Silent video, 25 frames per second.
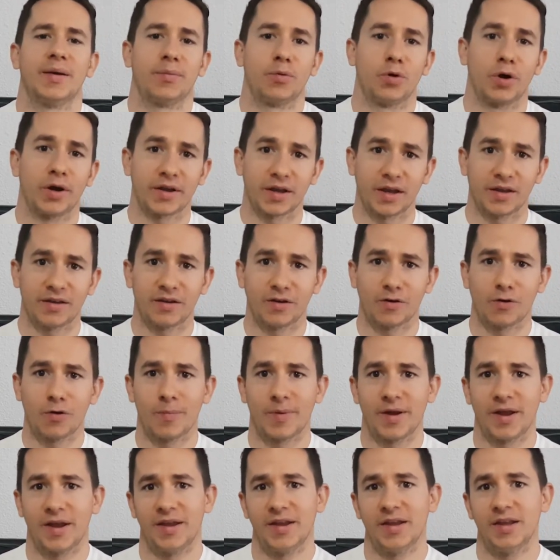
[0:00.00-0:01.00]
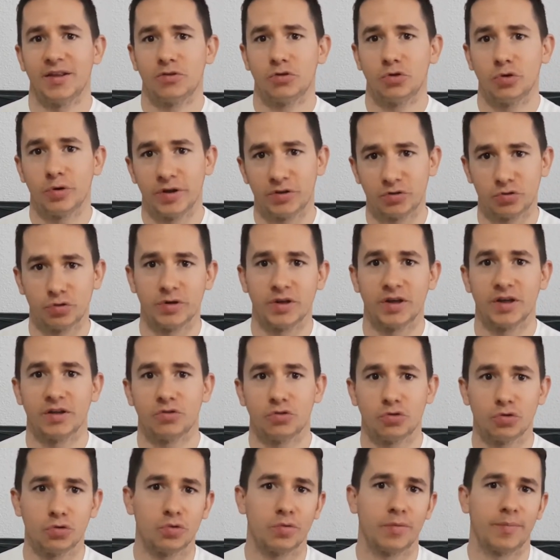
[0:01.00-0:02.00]
pues es que hay que comer esto, esto y
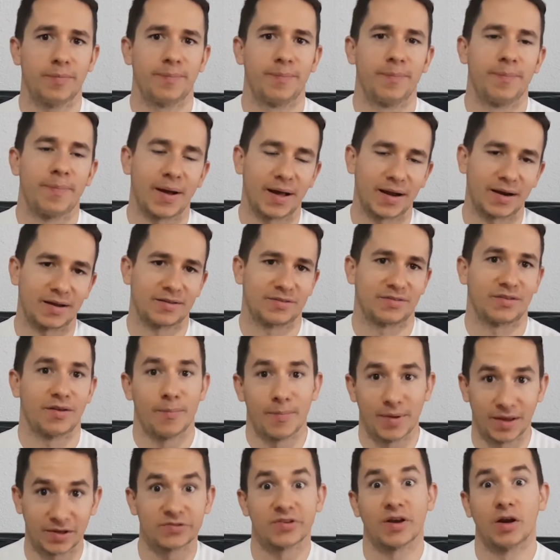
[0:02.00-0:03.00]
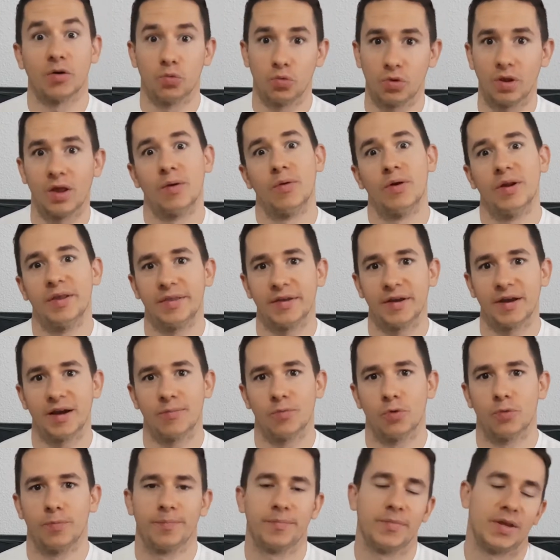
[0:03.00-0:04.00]
esto para ser más saludable, digamos.